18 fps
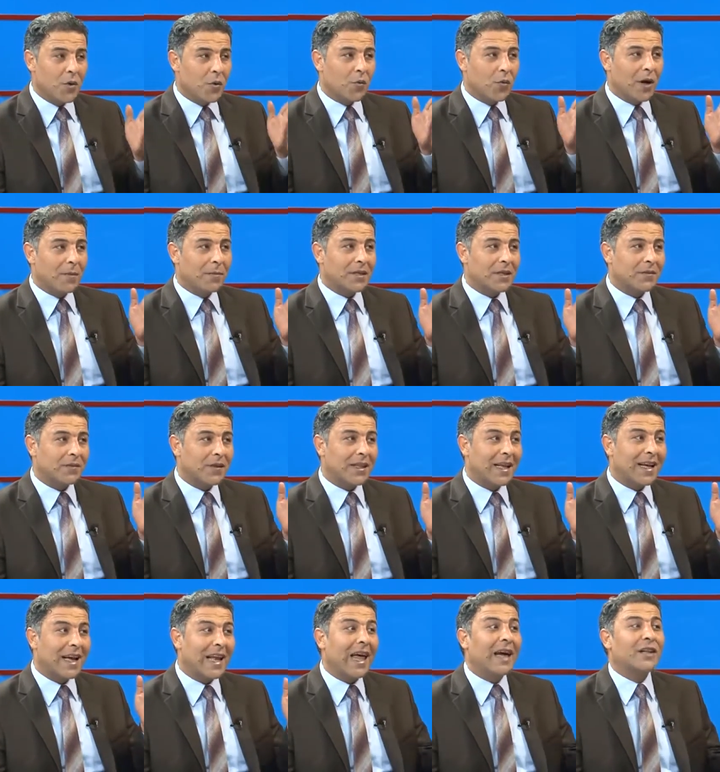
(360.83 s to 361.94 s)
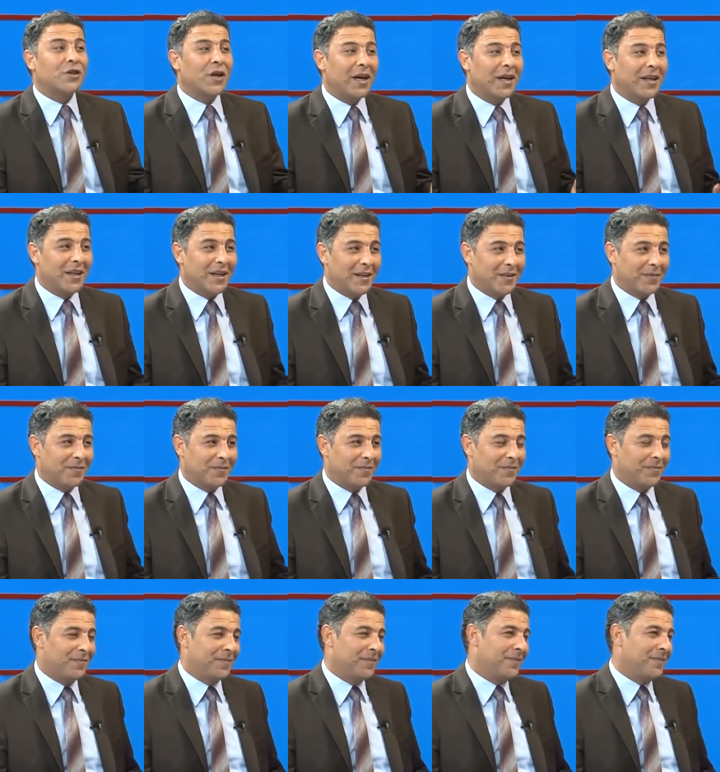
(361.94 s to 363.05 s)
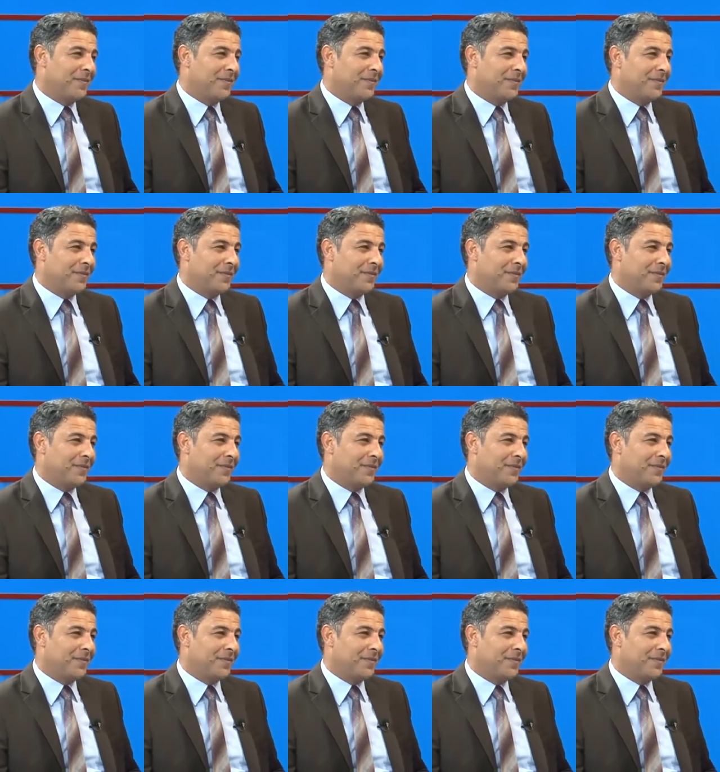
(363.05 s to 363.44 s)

وبصفتك العشائريه نعم صلاح